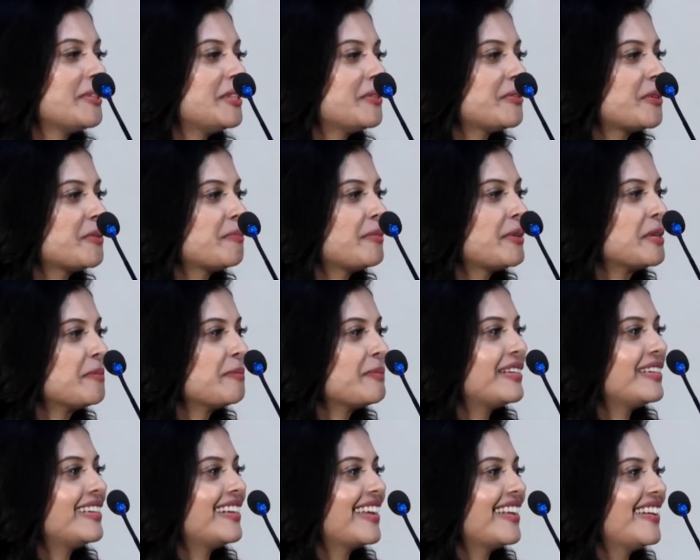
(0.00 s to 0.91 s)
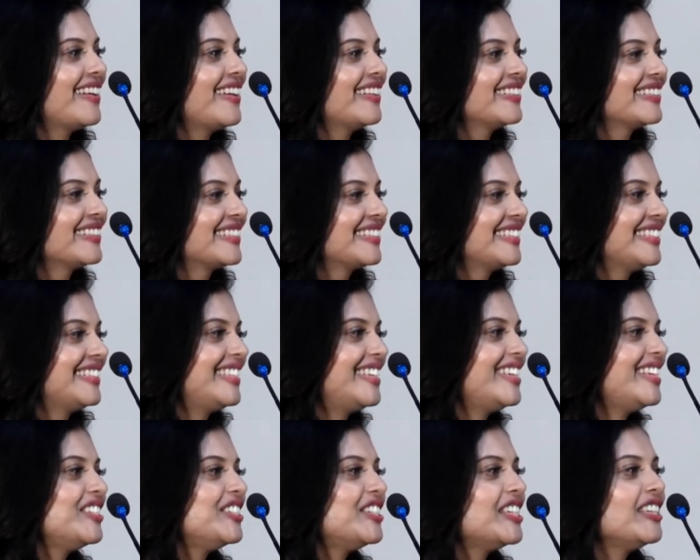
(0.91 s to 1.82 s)
மஞ்சி ஒரு படம் பண்ணியிருக்கேன் நான்
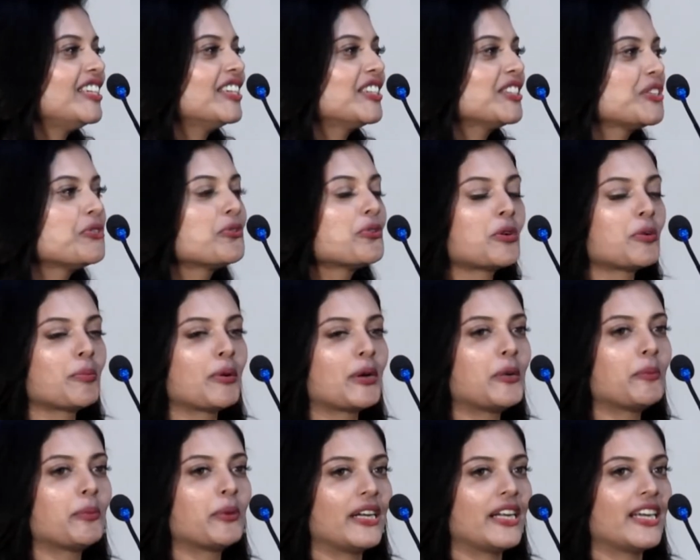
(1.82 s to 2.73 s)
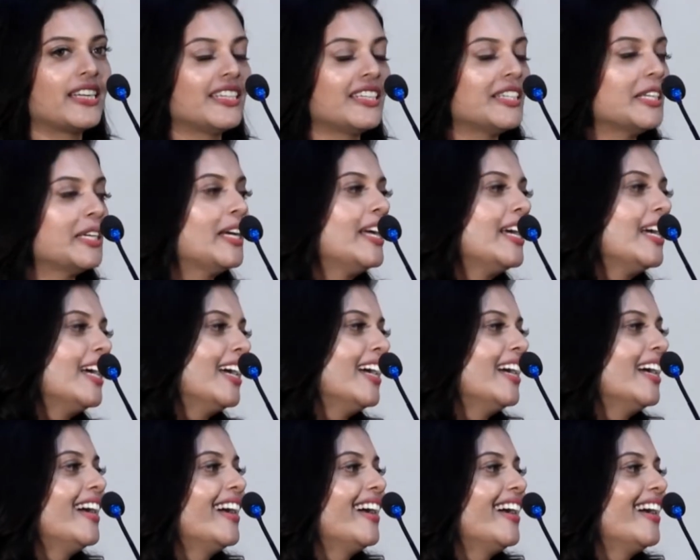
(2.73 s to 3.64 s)
த்ரீ ஜீனியஸ்னு ஒரு படம் பண்ணார்
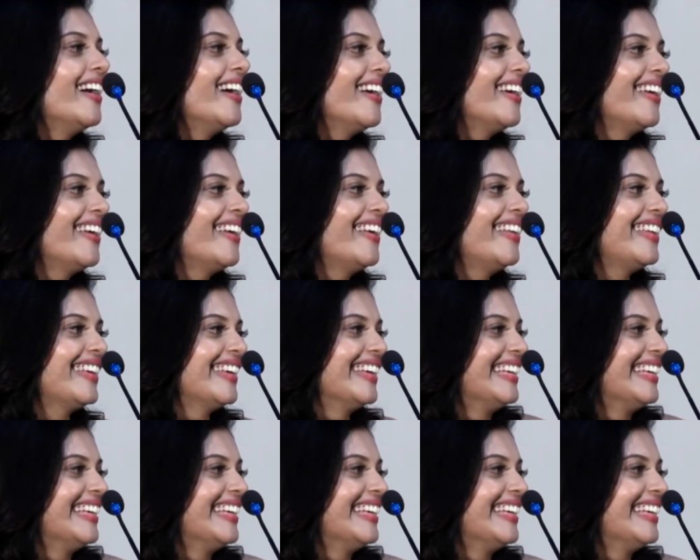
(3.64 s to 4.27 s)
அண்டு